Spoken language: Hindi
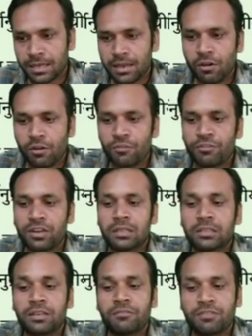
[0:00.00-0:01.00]
और फिर आता
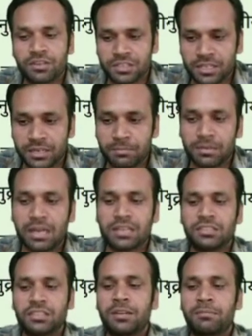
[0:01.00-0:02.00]
है फर्स्ट नेम लास्ट
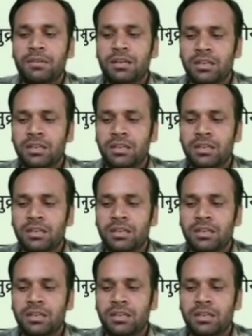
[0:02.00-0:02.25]
नेम का